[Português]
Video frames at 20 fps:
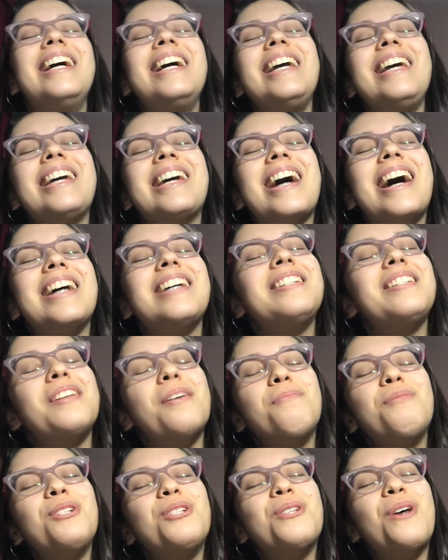e cá
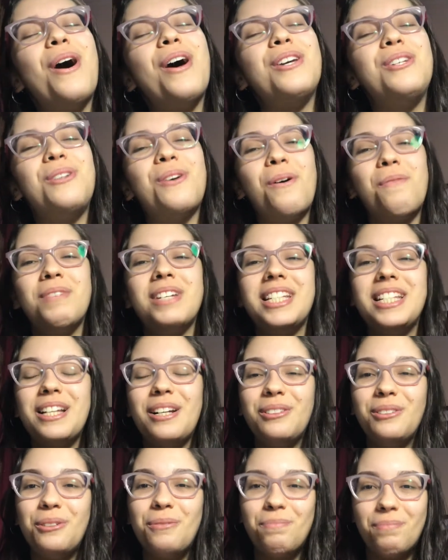estamos nós
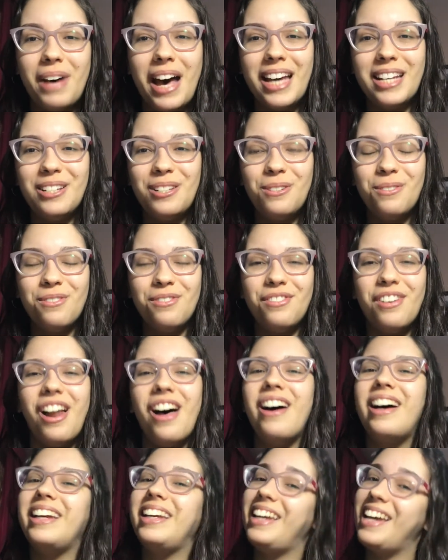começando mais um
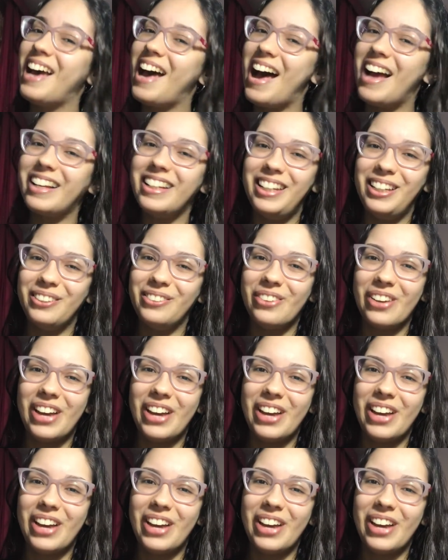vlog aqui no